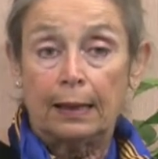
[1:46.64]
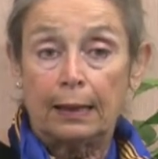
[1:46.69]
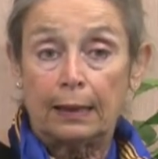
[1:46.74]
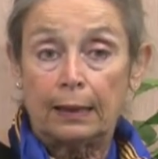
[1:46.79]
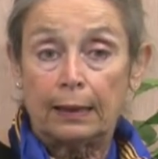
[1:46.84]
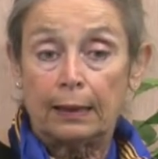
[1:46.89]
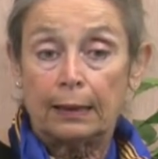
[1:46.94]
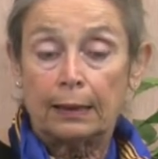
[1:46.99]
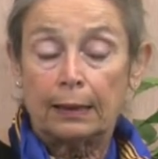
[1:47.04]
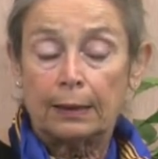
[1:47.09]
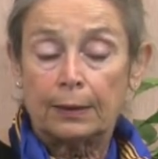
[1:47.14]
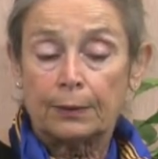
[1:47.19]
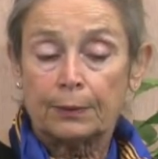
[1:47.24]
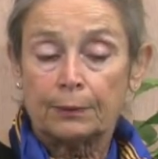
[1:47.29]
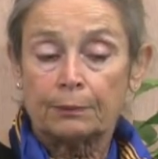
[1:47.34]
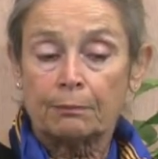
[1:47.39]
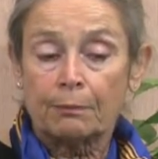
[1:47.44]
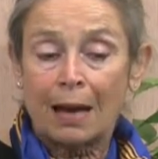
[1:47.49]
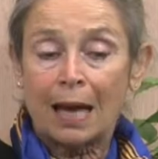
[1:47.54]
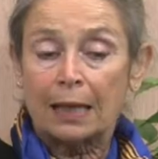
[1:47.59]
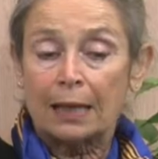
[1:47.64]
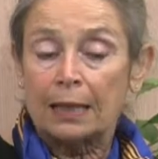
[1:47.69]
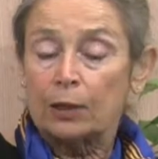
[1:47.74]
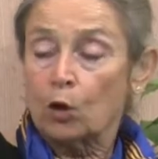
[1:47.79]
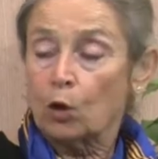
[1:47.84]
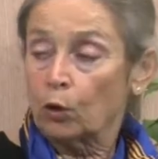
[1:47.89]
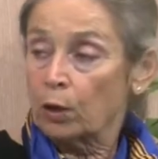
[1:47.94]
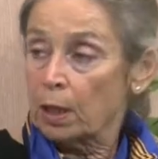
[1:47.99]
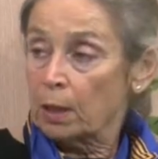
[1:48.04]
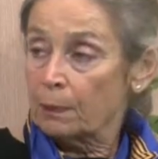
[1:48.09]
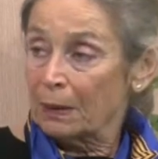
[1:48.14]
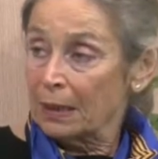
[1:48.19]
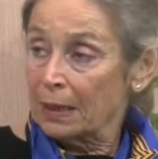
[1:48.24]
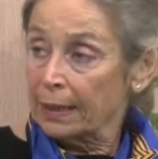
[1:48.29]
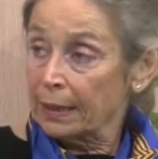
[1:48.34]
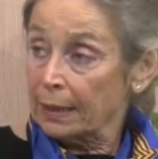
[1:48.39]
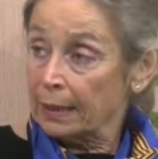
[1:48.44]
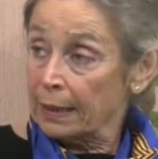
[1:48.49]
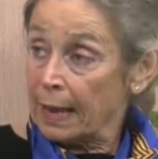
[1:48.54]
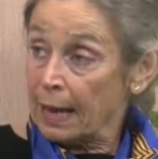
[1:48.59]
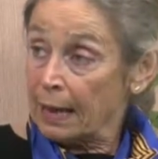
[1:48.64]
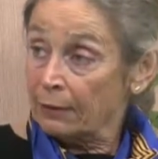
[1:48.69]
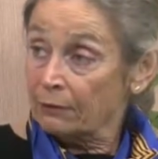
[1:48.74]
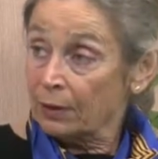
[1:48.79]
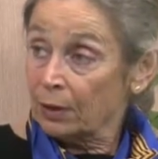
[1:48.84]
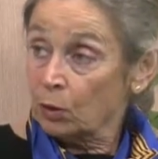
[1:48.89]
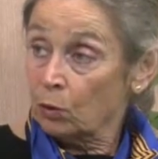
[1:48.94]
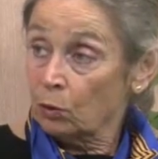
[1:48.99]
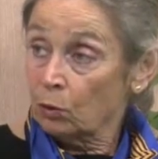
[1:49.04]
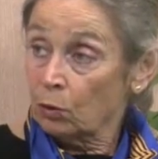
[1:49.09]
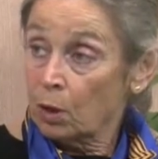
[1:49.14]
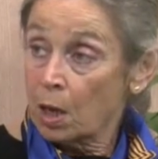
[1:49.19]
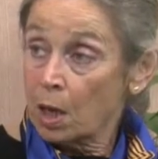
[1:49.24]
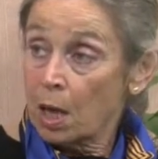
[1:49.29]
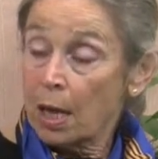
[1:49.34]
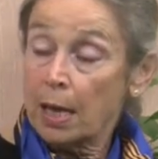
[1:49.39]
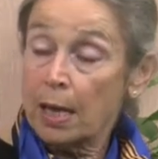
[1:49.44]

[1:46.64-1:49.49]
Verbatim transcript: eh, ma le donne pellegrinavano?